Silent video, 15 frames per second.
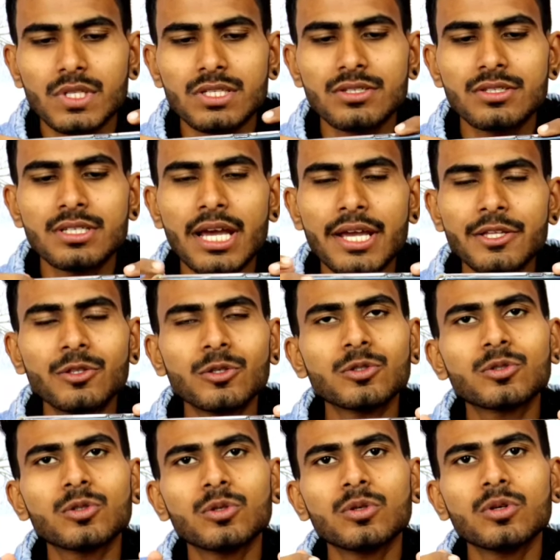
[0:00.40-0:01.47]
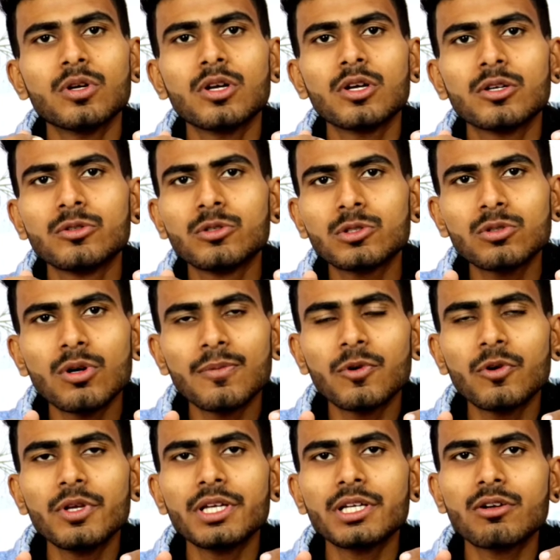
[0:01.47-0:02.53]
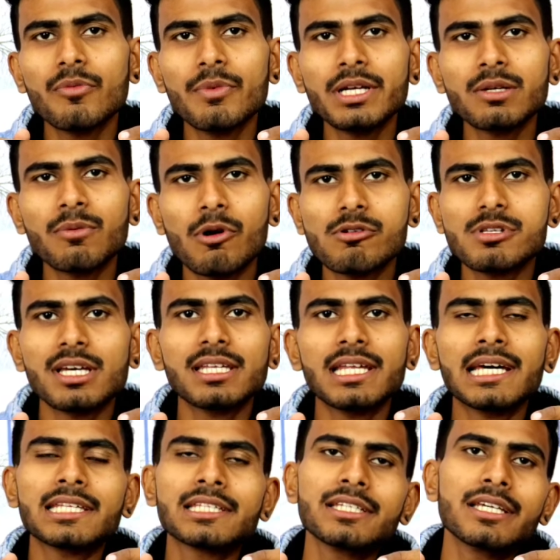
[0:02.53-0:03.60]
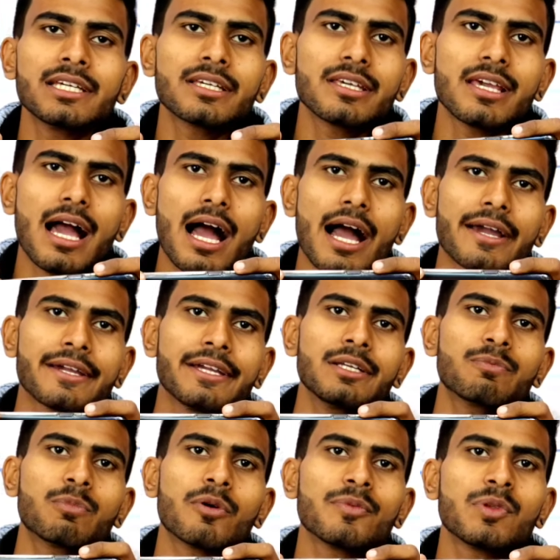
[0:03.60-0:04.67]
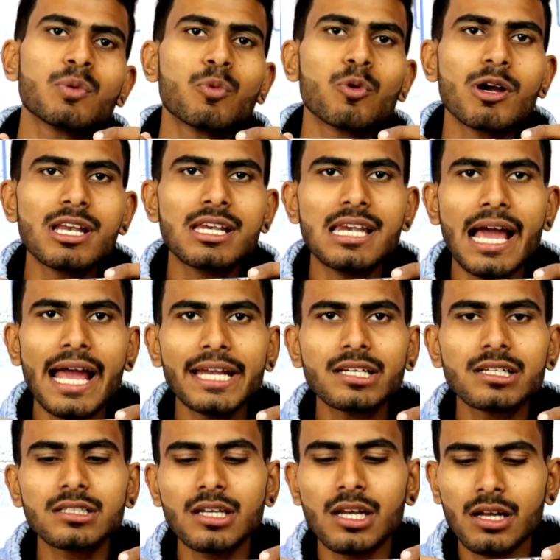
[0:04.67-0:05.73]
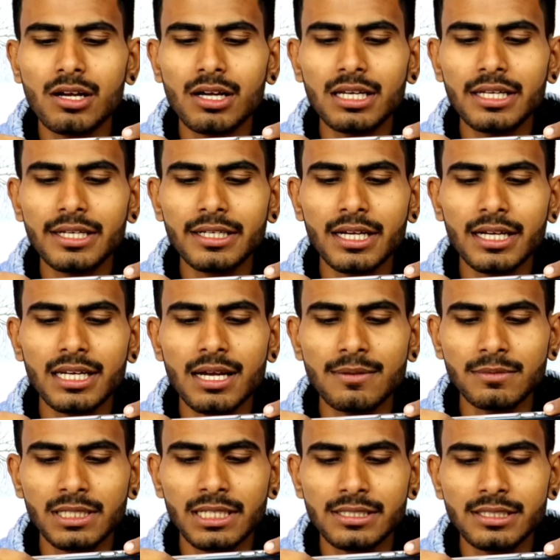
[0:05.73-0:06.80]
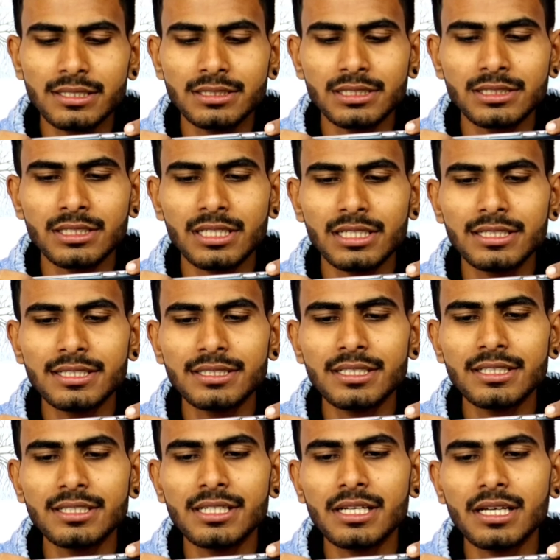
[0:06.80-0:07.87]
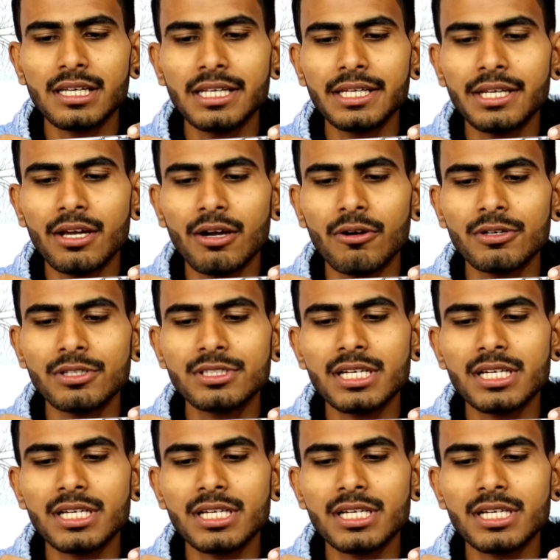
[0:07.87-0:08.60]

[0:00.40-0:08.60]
जय हिंद दोस्तों दोस्तों हमको एक कमेंट बहुत ज़्यादा आती है कि आखिर पबजी मोबाइल लाइट और क्लेन का नाम कैसे चेंज करें जैसे कि ये कलेन है और